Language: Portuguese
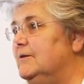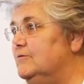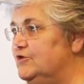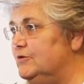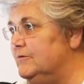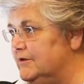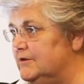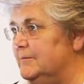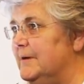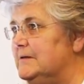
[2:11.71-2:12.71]
Hoje não
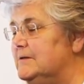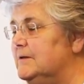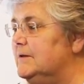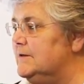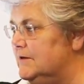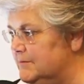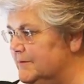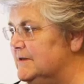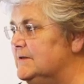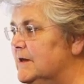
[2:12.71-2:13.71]
existem mais as incandescentes,
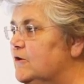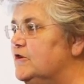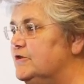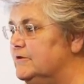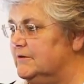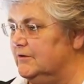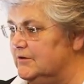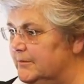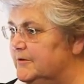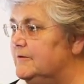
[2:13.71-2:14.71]
mas as halógenas, que são
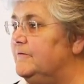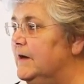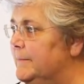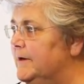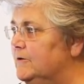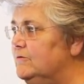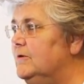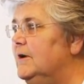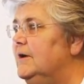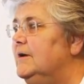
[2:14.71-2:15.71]
as lâmpadas de filamento,
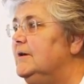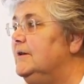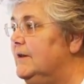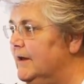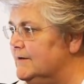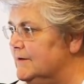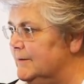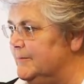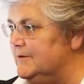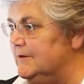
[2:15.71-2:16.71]
que têm essa
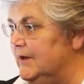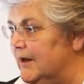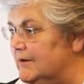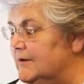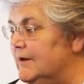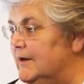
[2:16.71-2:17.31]
capacidade.